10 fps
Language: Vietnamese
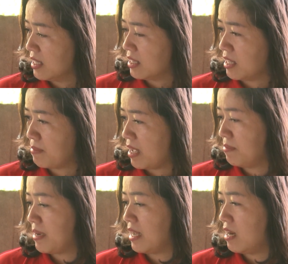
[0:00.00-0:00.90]
thì để
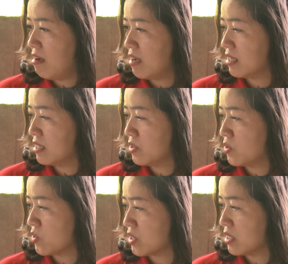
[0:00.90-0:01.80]
bà lo
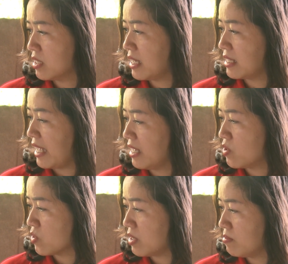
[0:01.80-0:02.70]
cuộc trang trải cái
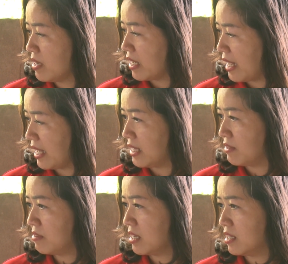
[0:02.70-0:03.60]
cuộc sống hàng ngày
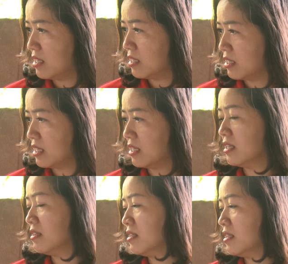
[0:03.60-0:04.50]
và
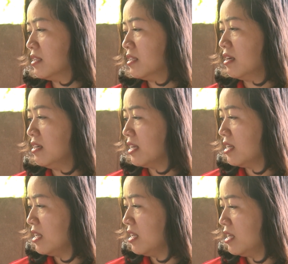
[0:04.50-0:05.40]
dẫn anh
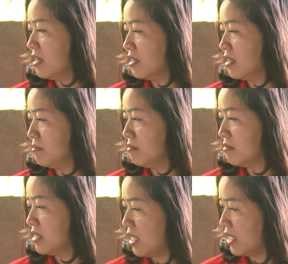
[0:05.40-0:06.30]
đi đến
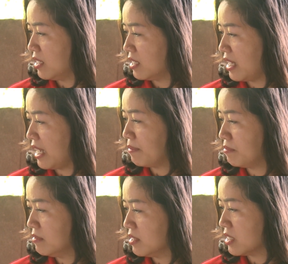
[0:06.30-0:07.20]
bệnh viện khám
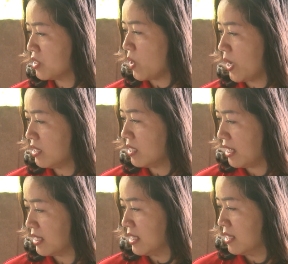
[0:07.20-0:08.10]
sức khỏe cho anh